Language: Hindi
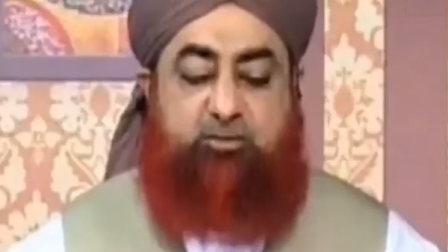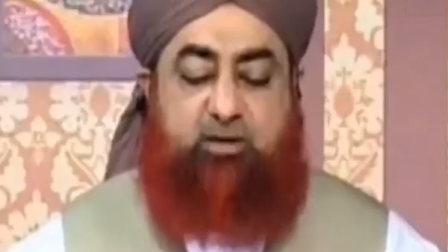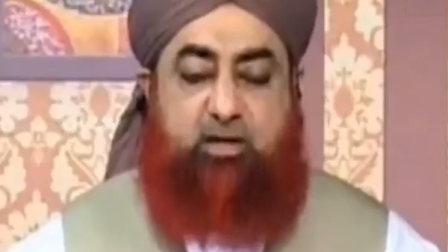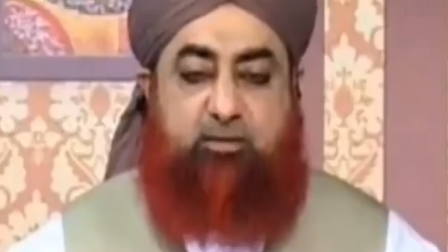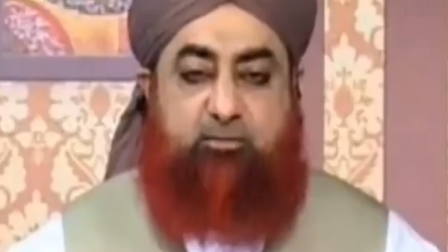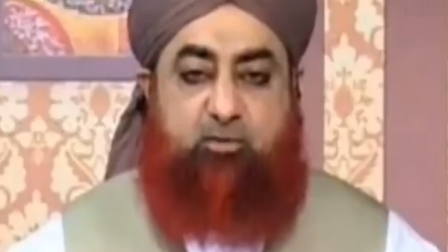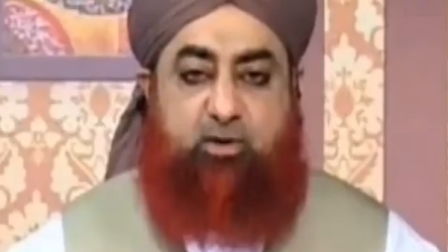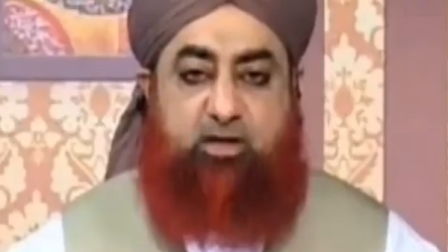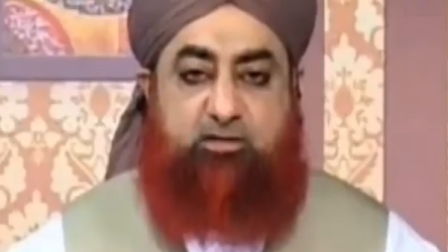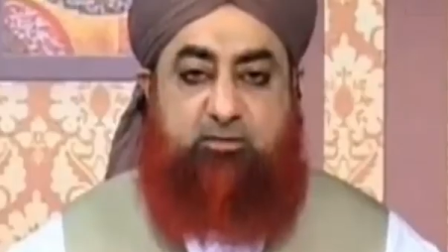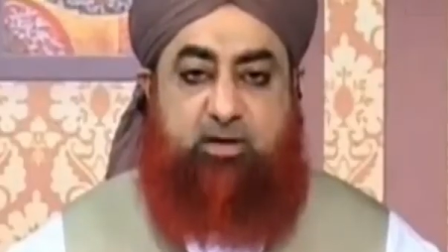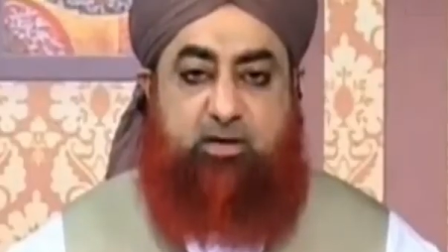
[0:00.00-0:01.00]
पर आपको
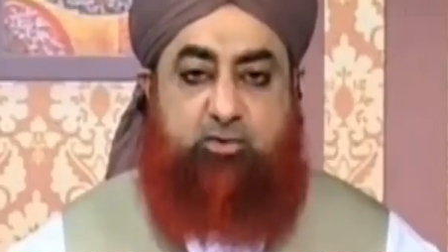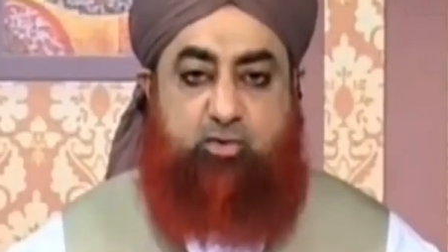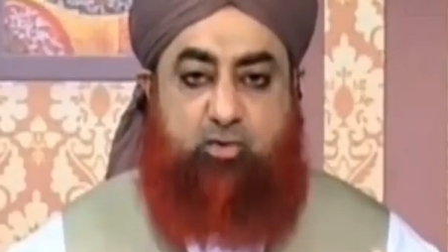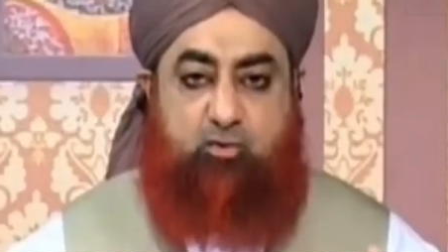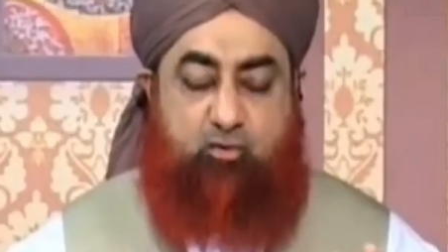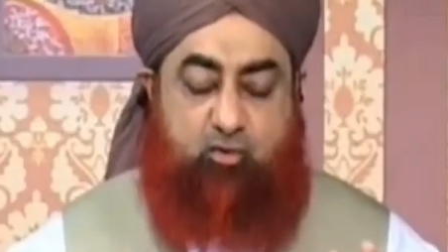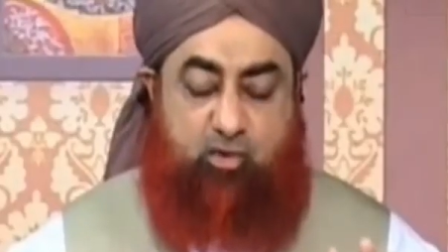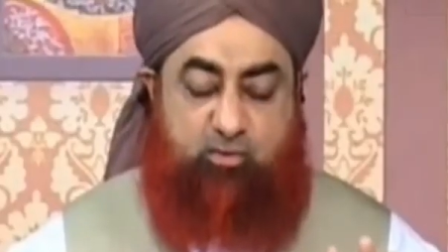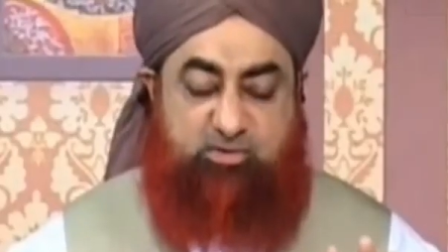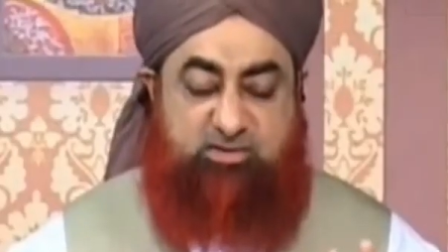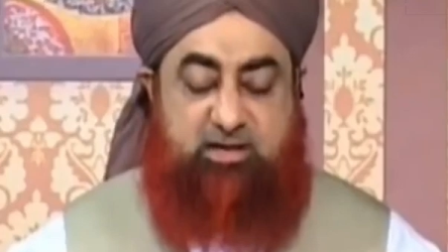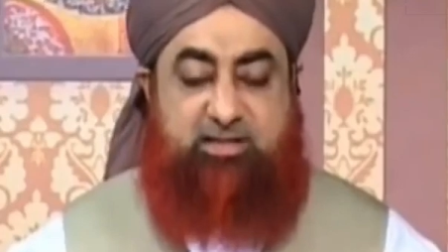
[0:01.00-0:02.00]
अतमाद हो कोई
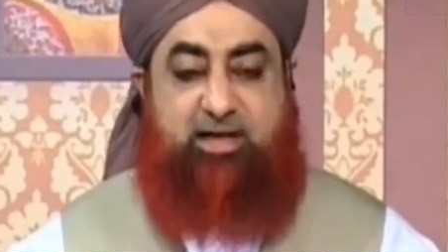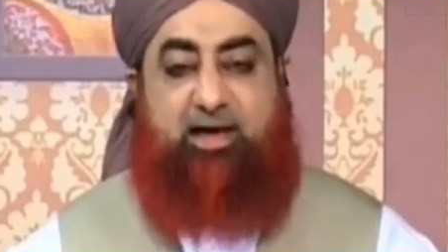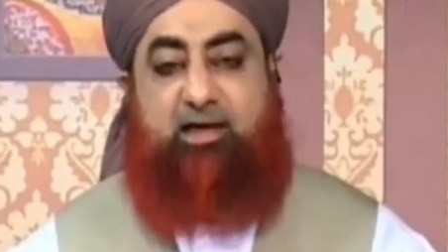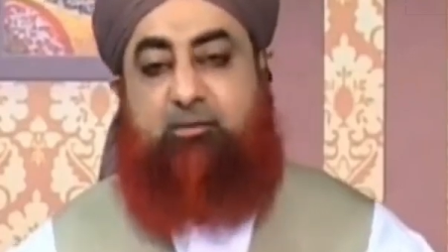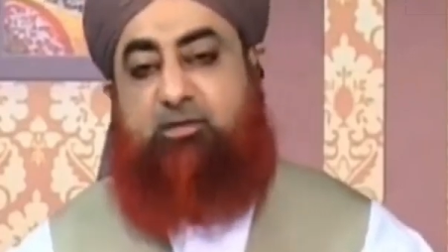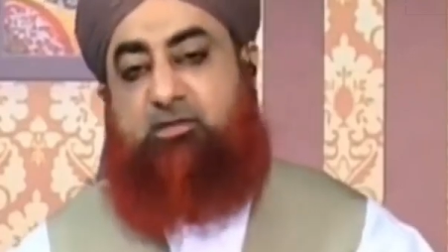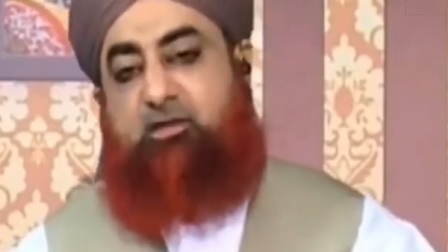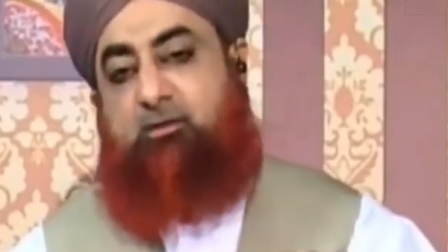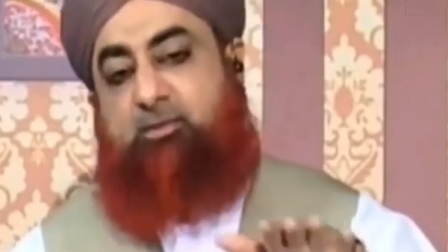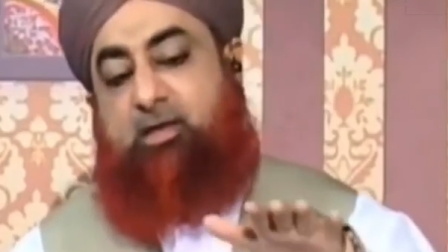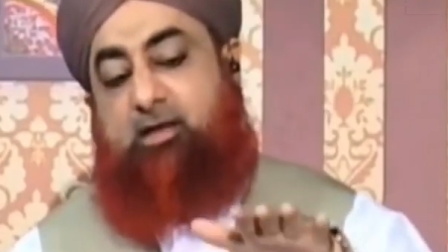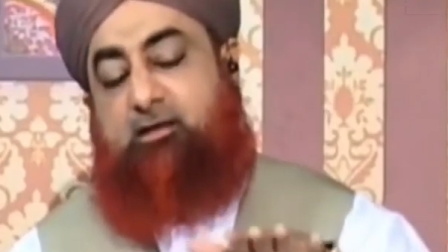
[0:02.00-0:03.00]
मुस्ंद आलिम
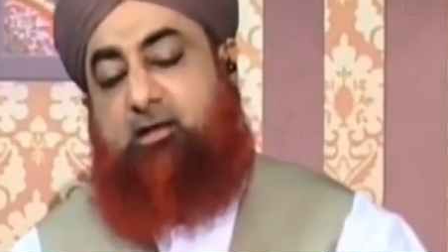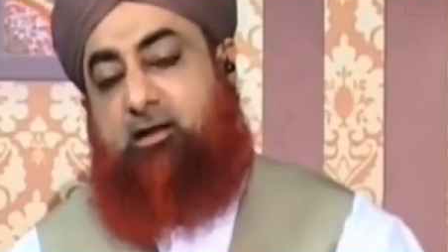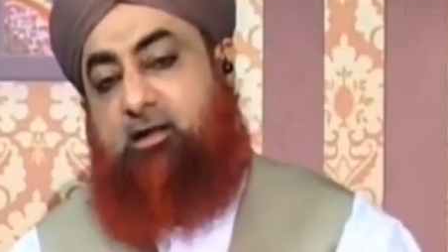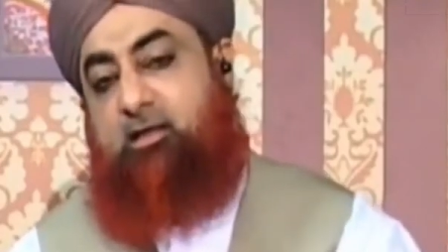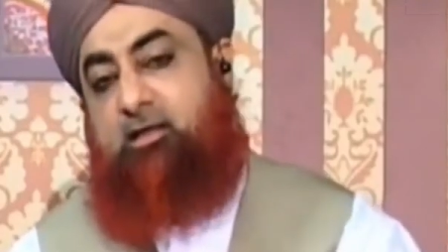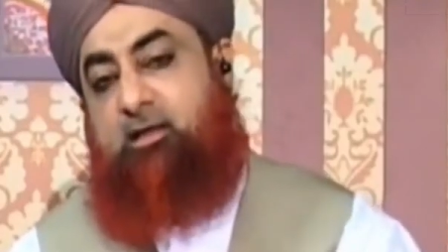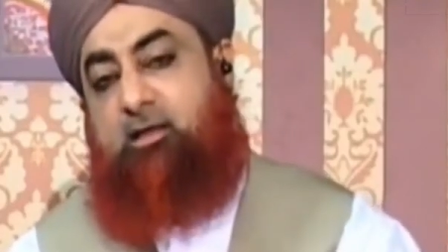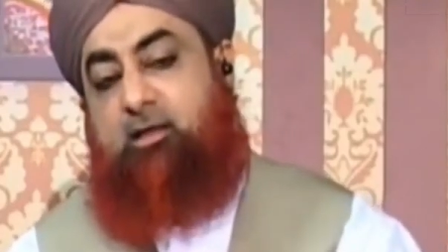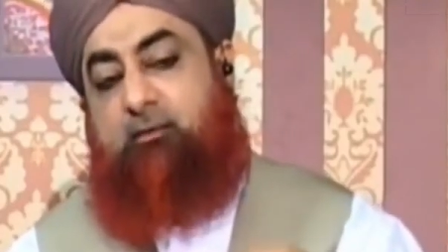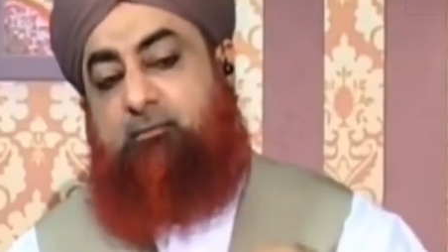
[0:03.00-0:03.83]
दीन बयान कर रहे हैं